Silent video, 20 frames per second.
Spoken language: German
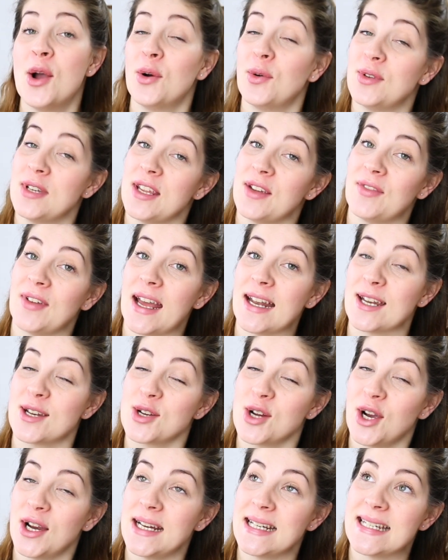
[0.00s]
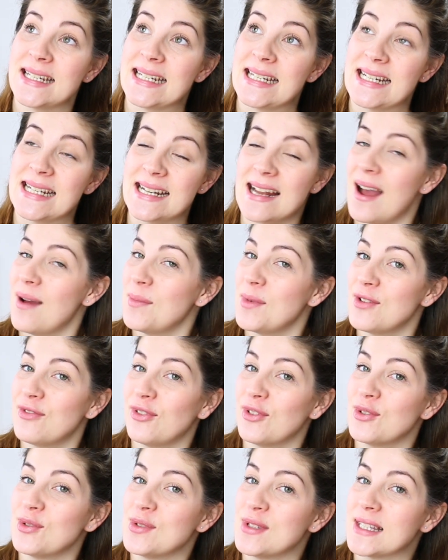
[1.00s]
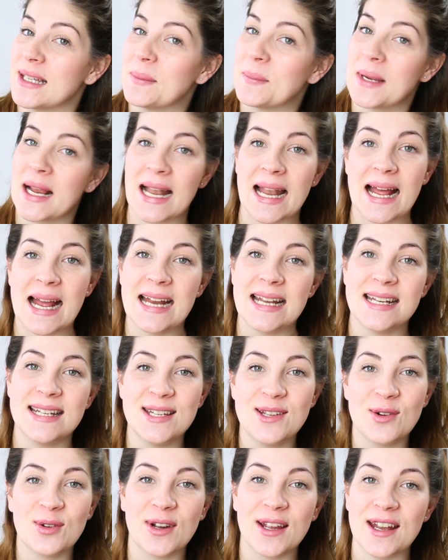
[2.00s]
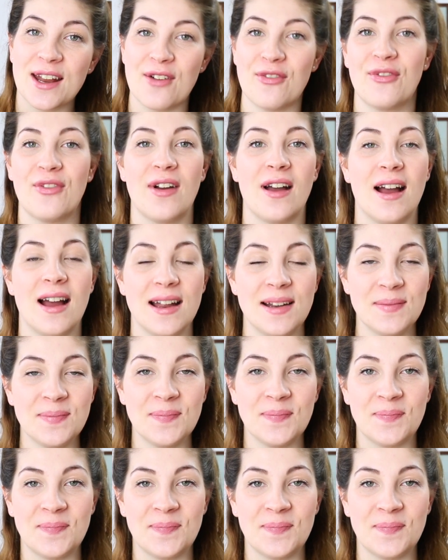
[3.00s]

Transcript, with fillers: und ihr werdet heute den Namen von unserem kleinen Jungen erfahren.